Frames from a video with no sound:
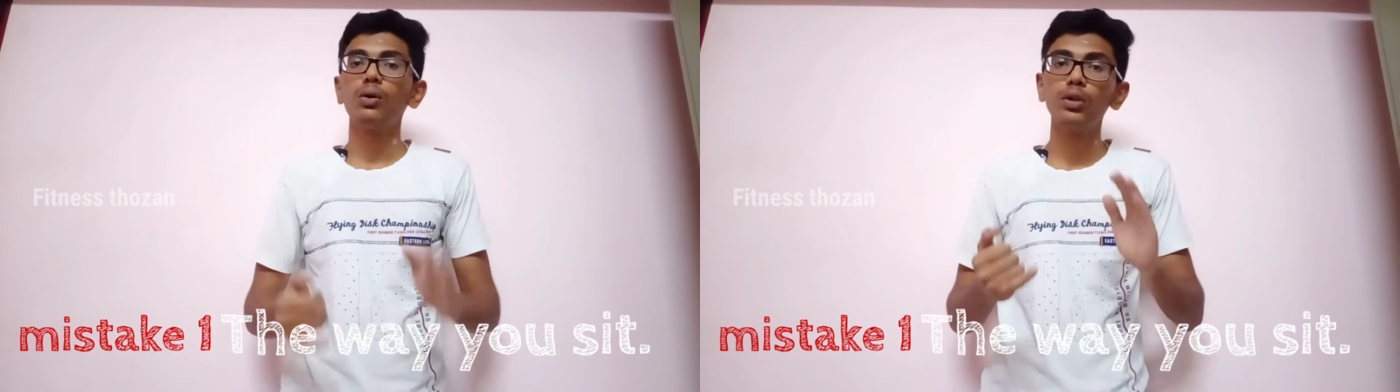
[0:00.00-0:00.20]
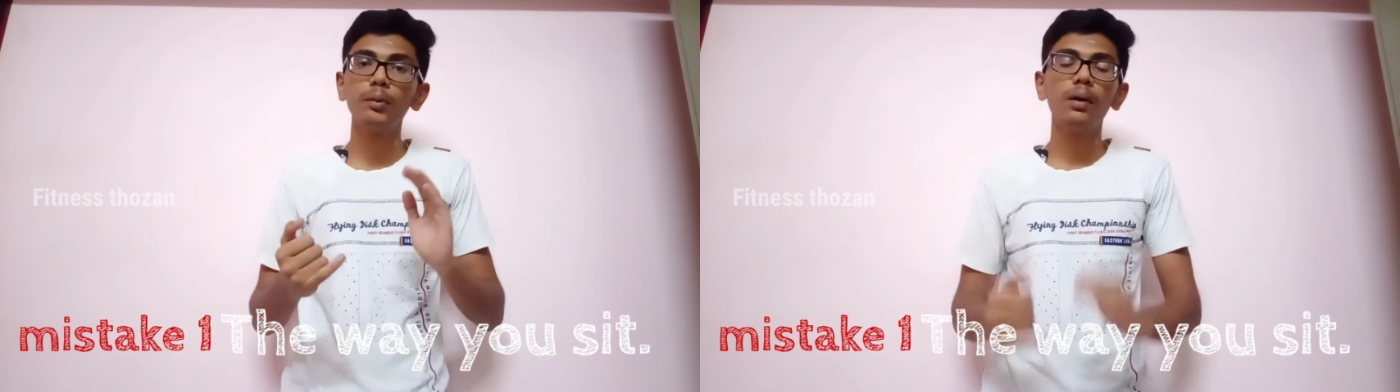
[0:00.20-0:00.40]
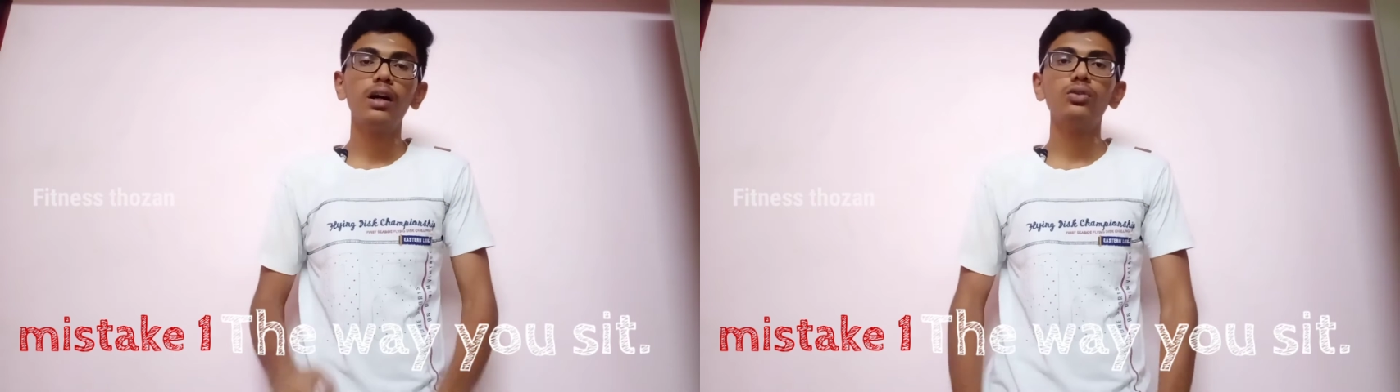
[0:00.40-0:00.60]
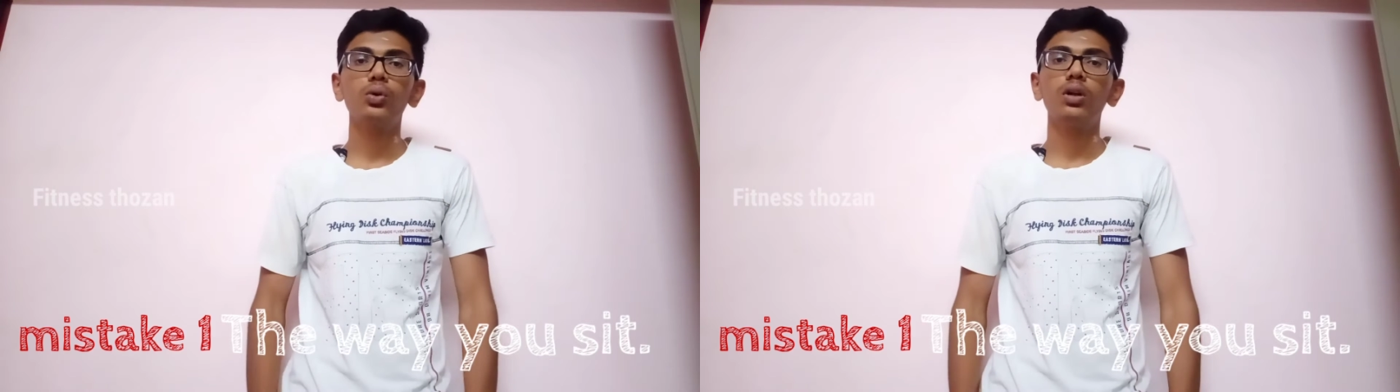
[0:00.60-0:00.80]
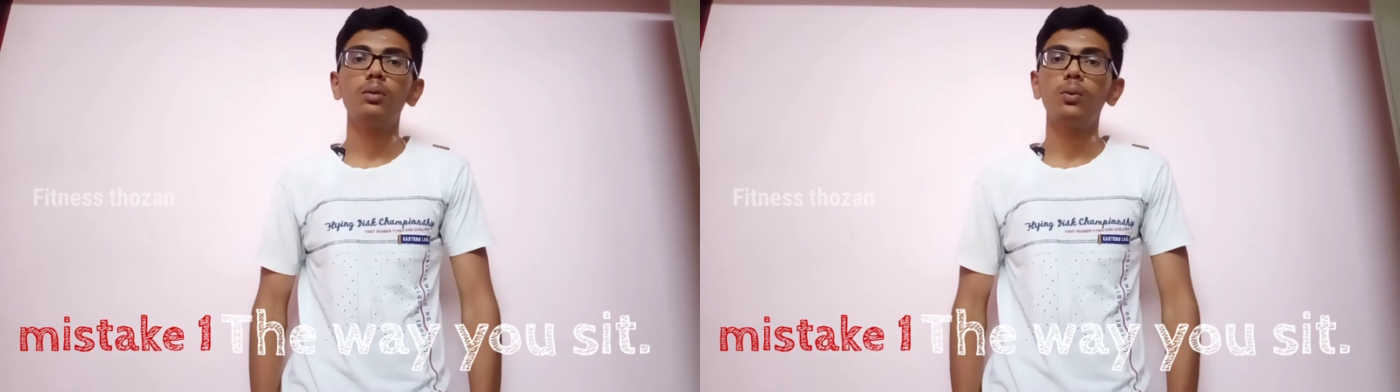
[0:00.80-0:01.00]
குறிப்பாக
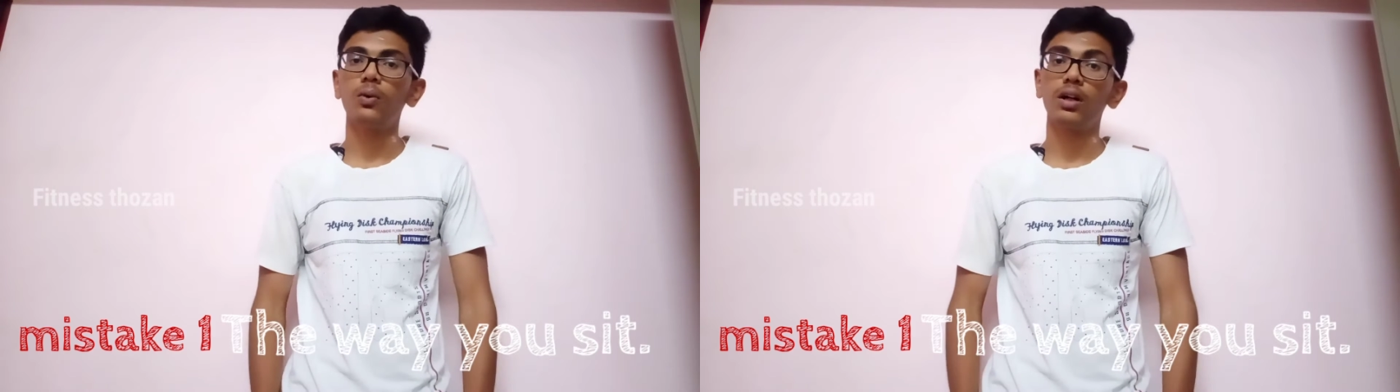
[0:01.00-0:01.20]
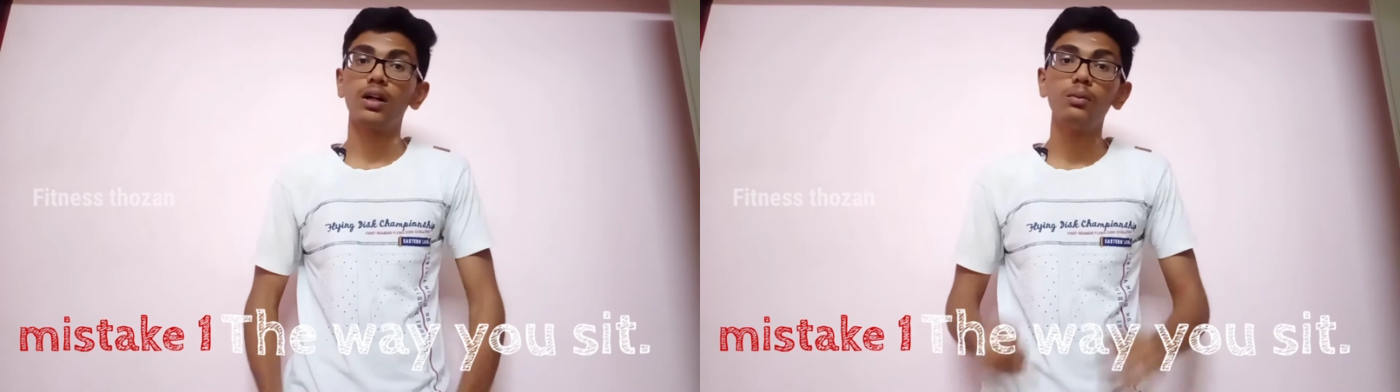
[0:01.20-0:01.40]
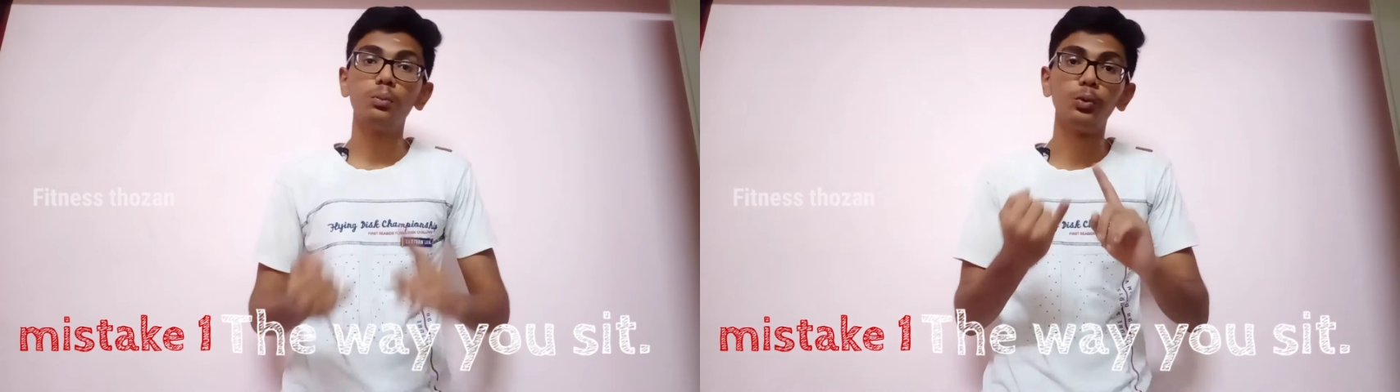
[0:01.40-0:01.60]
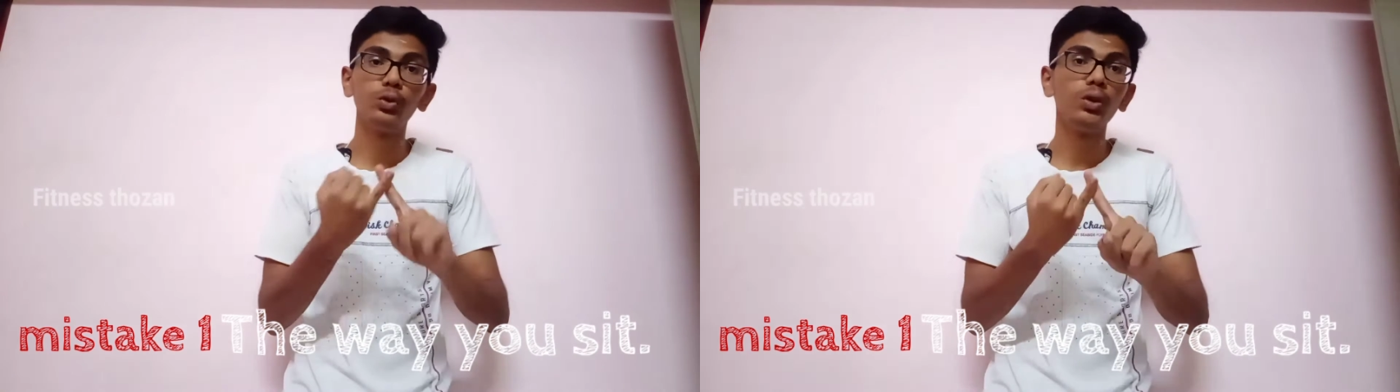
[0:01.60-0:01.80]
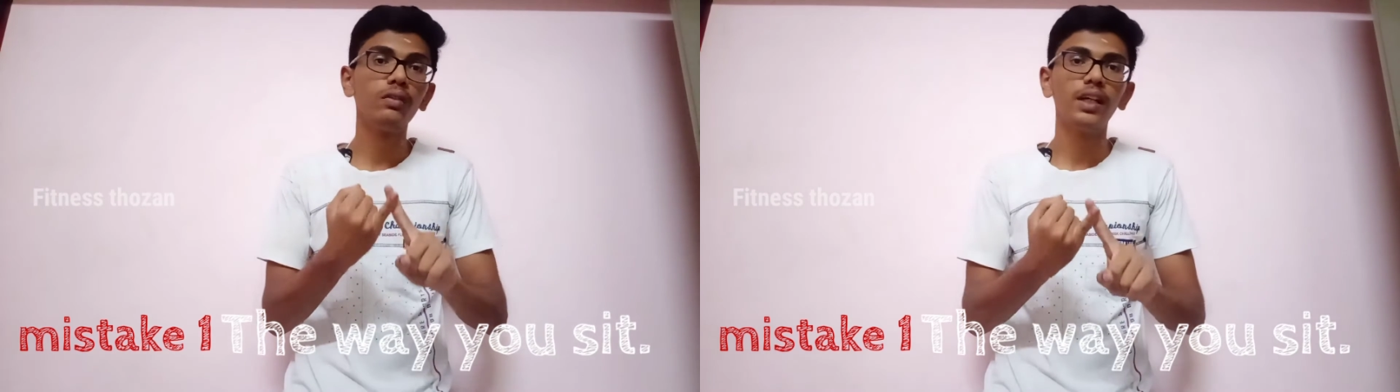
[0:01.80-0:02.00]
சொல்ல போனால்
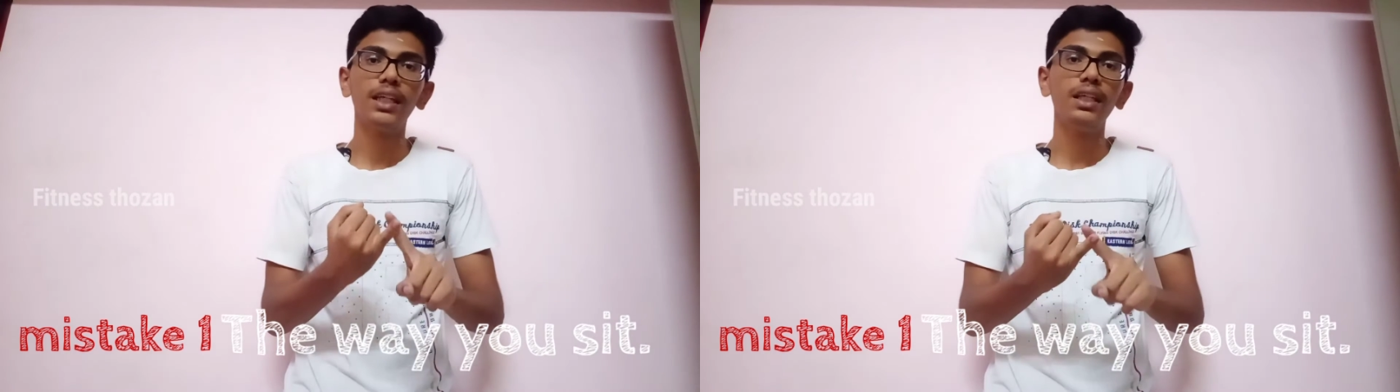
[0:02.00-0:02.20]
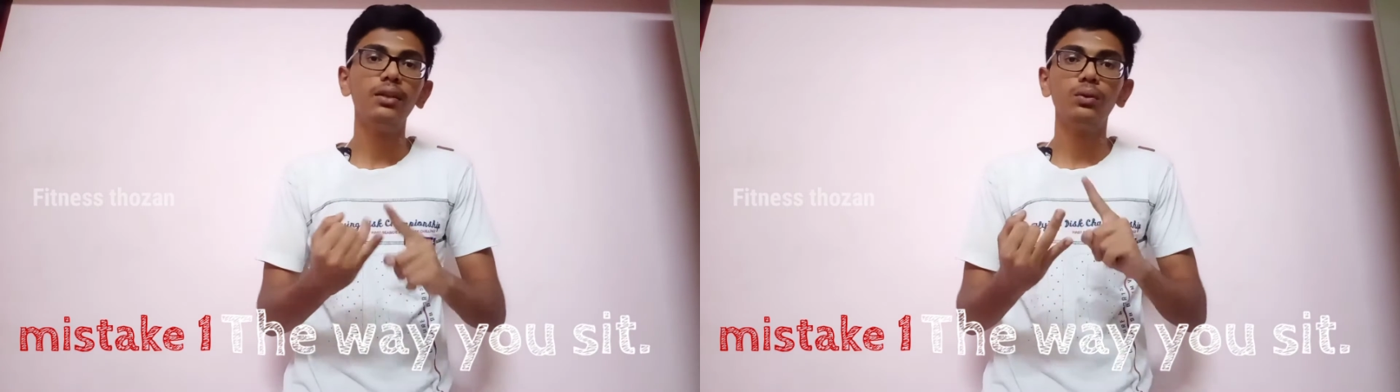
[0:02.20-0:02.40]
முதுகு வலி